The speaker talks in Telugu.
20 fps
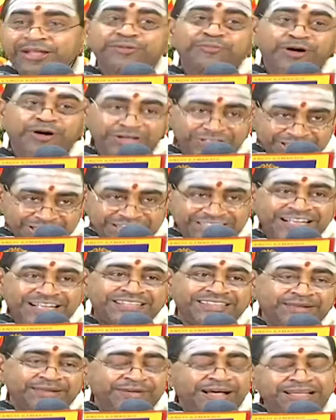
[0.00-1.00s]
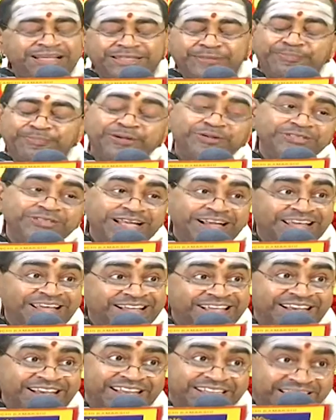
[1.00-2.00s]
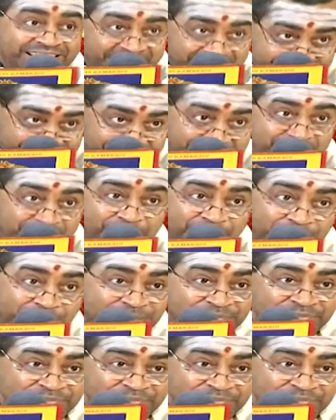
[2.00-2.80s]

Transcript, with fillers: ఇది మోక్షక్షేత్రమా ఇది ఎప్పటి నుంచి వెళ్ళక్కర్లేదని అంటారేమో